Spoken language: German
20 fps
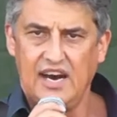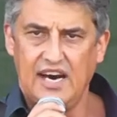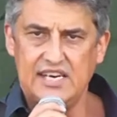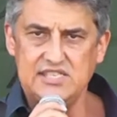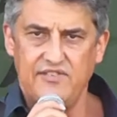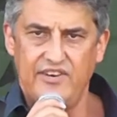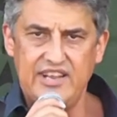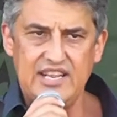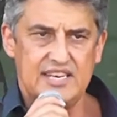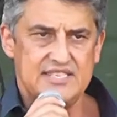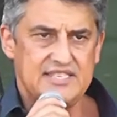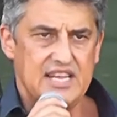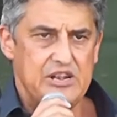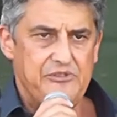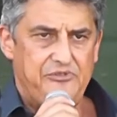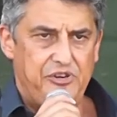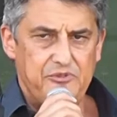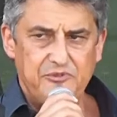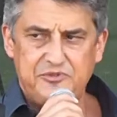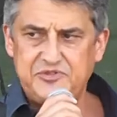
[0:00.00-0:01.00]
Also wenn das
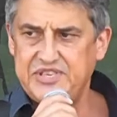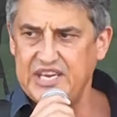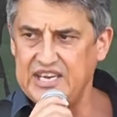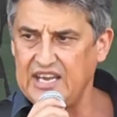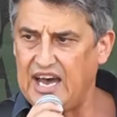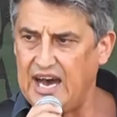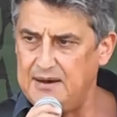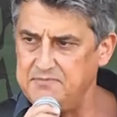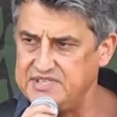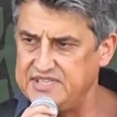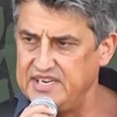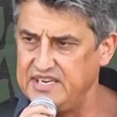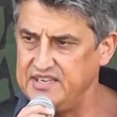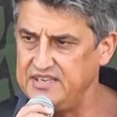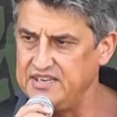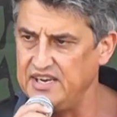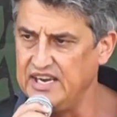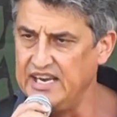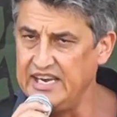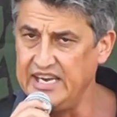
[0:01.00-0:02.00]
dann 15 Gramm
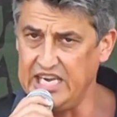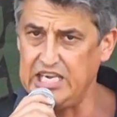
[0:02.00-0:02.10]
sind,